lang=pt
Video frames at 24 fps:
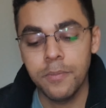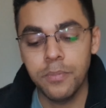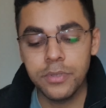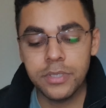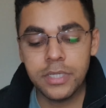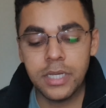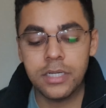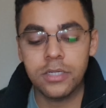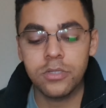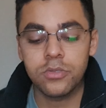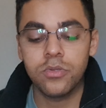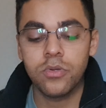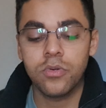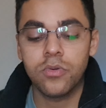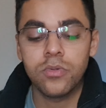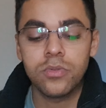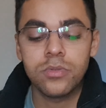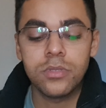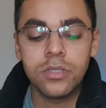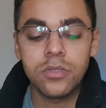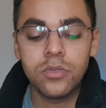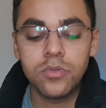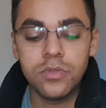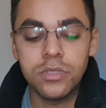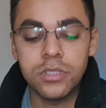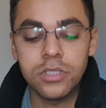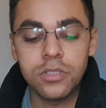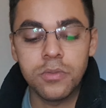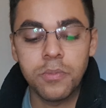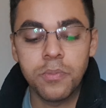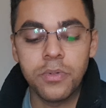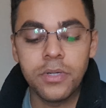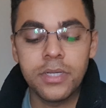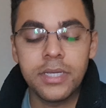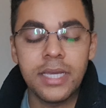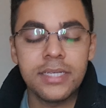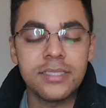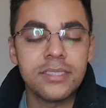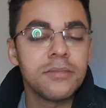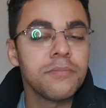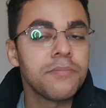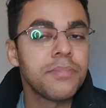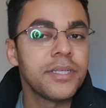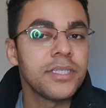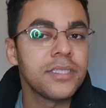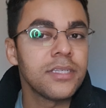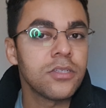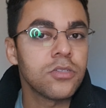Por que, que eu estou contando isso? Porque as
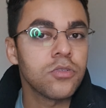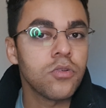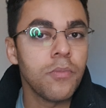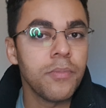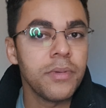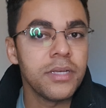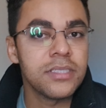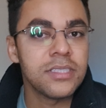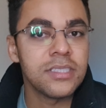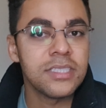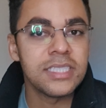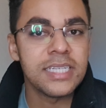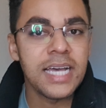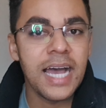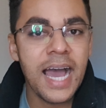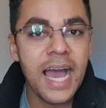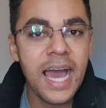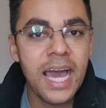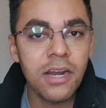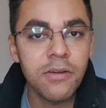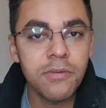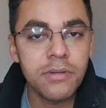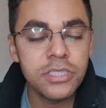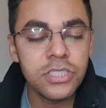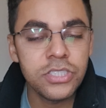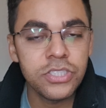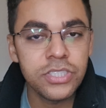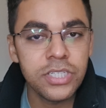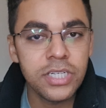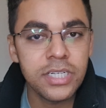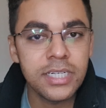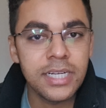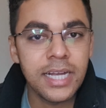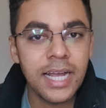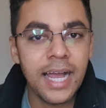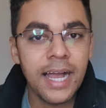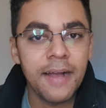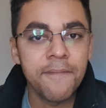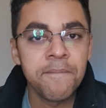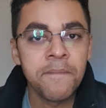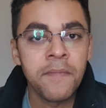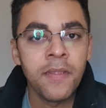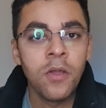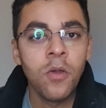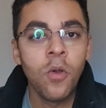empresas começaram a enxergar